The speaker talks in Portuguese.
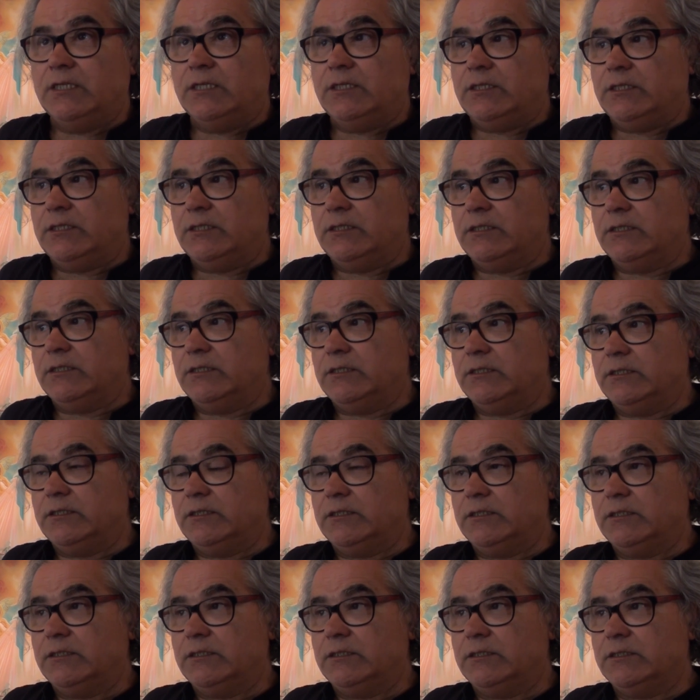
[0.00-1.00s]

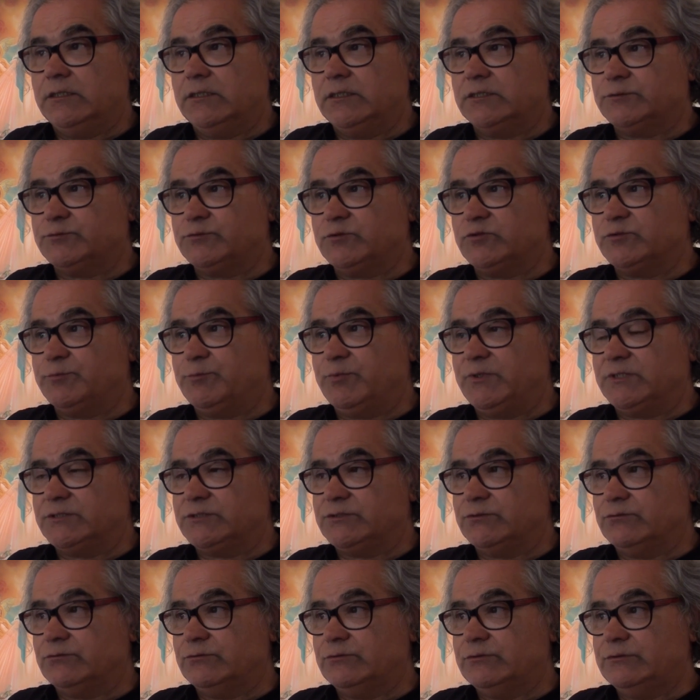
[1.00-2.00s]
Eh, as pessoas
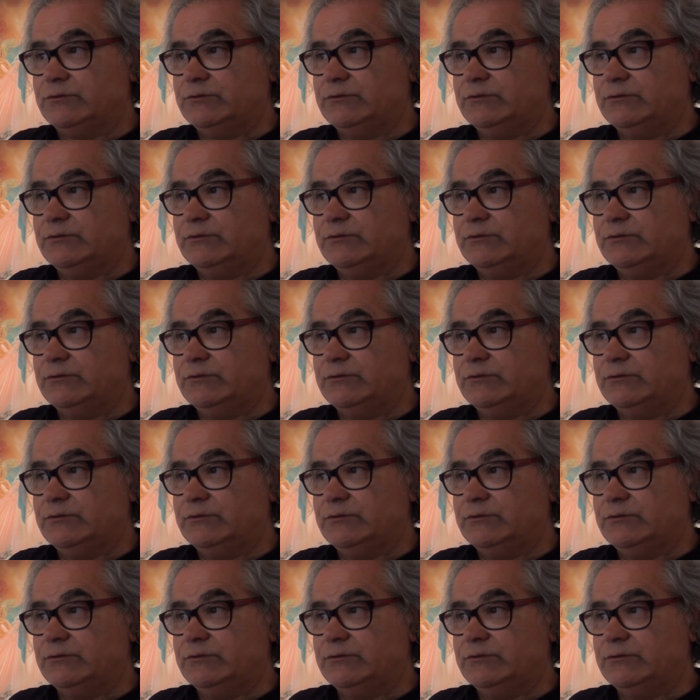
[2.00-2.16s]
pensam,